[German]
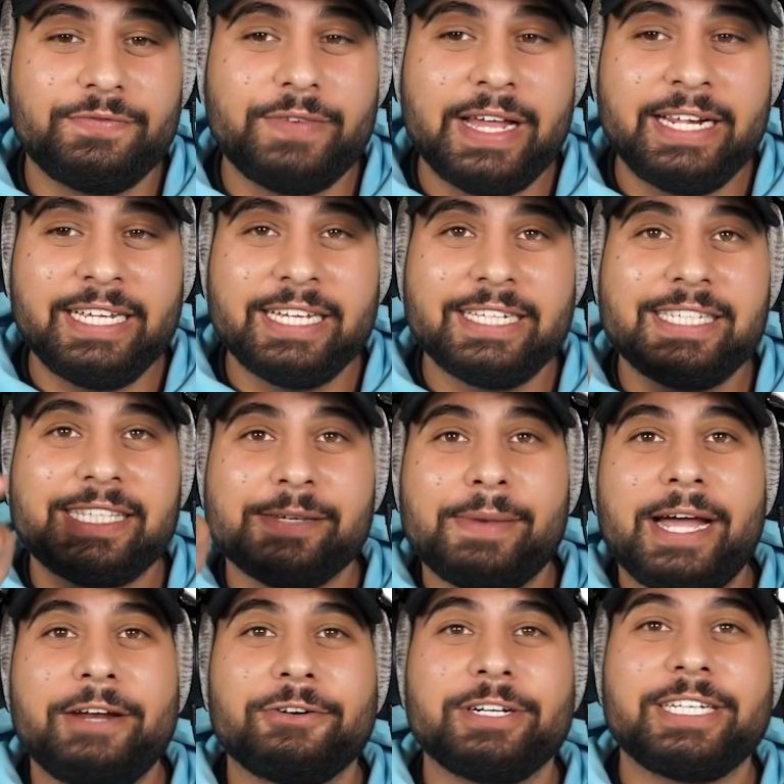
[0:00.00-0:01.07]
ihr diese
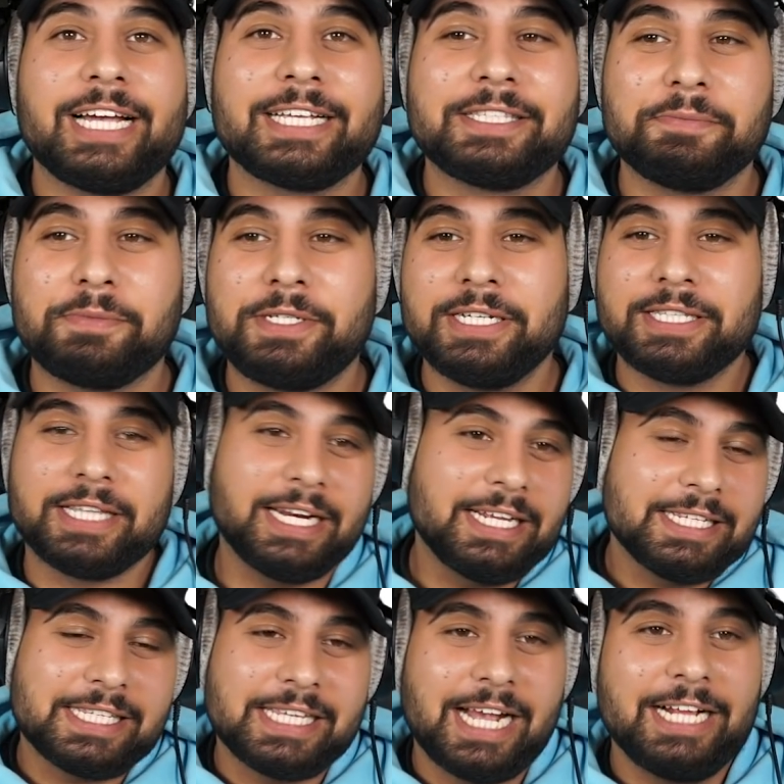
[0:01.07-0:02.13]
Meinung nicht akzeptiert, dann
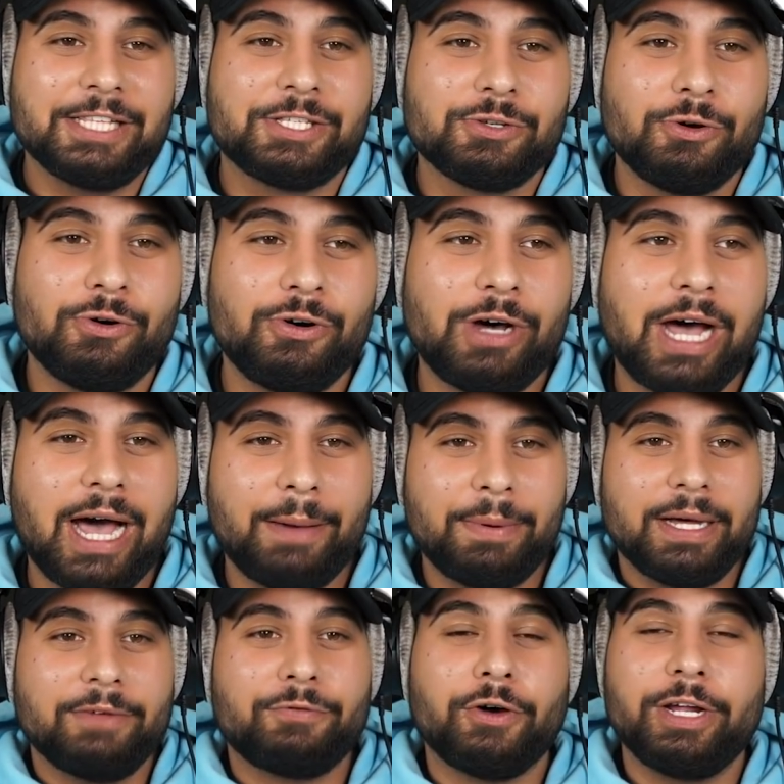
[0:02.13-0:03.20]
ist es halt so.
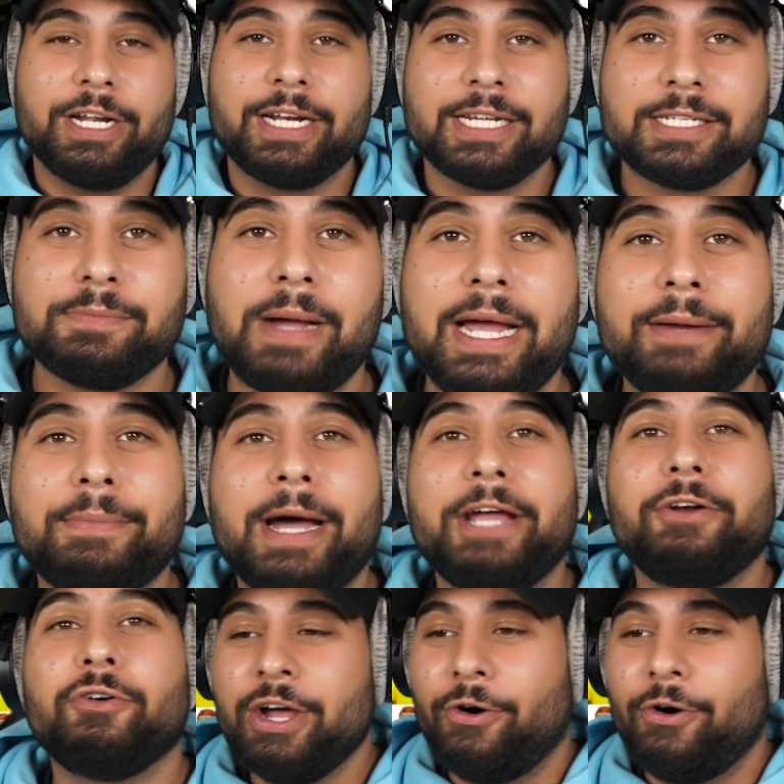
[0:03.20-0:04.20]
Aber Freunde, das ist meine Meinung